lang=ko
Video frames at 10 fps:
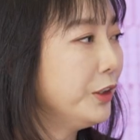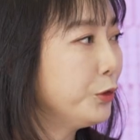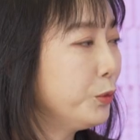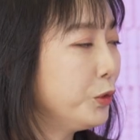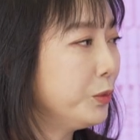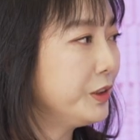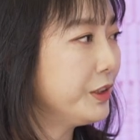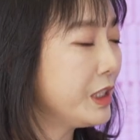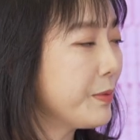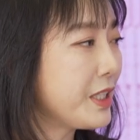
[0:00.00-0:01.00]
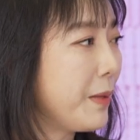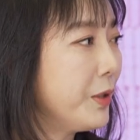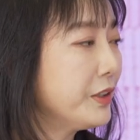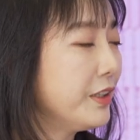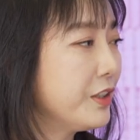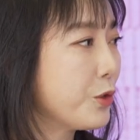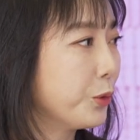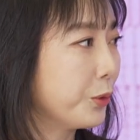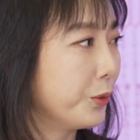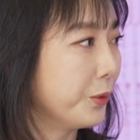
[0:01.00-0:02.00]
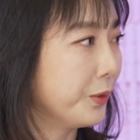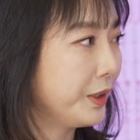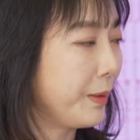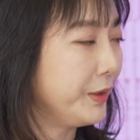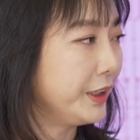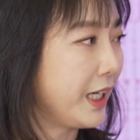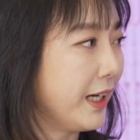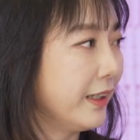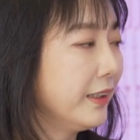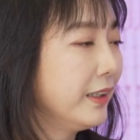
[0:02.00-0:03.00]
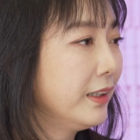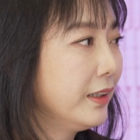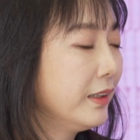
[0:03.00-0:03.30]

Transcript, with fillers: 돌봄은 14% 정도 됩니다. 음.